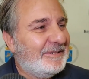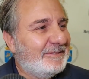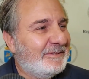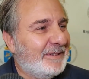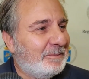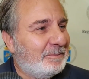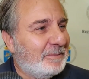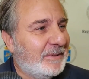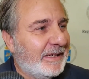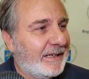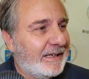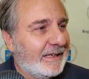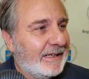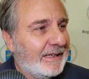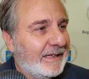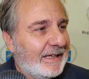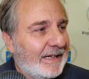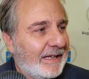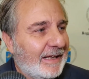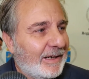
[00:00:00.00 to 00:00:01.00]
Va
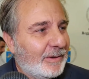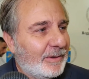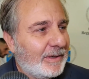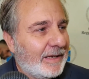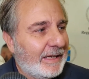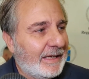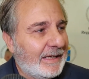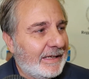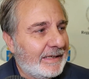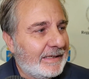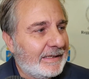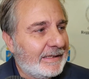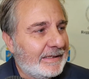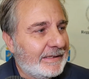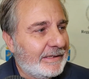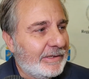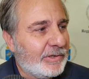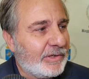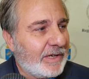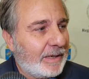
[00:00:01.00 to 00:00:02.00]
bene, allora
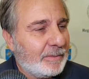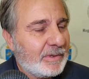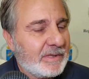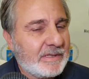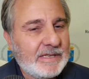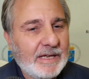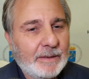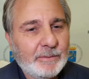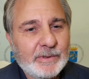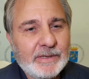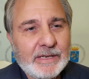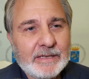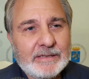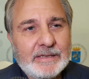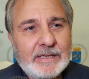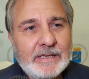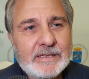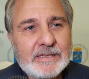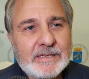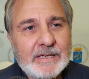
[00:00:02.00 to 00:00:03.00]
eh, diciamo siamo in
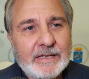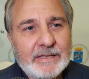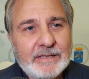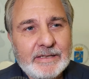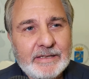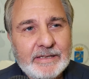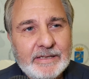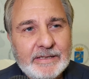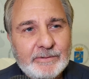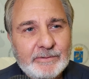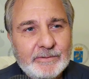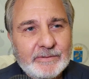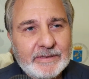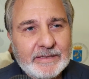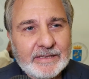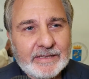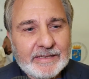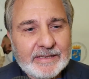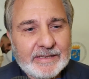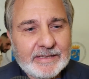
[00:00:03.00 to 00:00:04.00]
attesa di
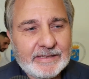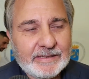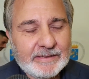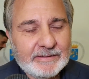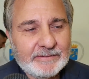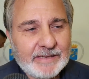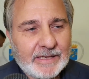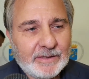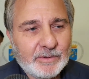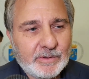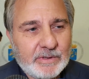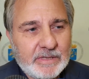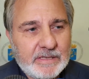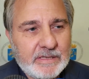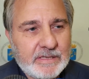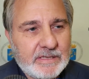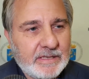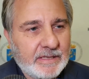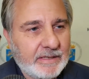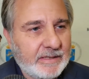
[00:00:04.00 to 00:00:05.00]
una, eh, una
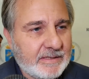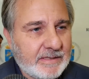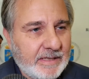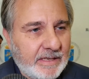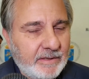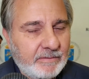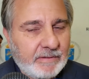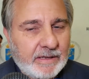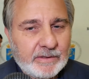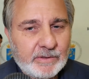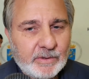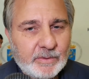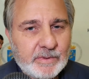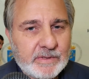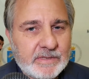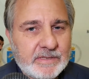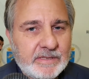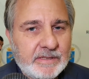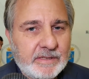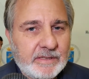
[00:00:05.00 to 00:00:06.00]
notizia che sta arrivando in
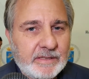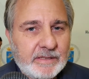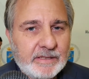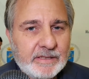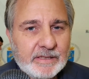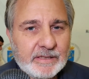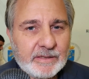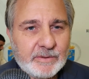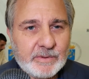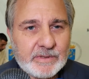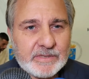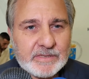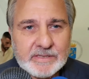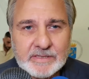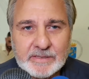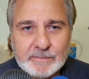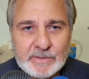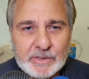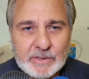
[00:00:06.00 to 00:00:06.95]
questi, in questi,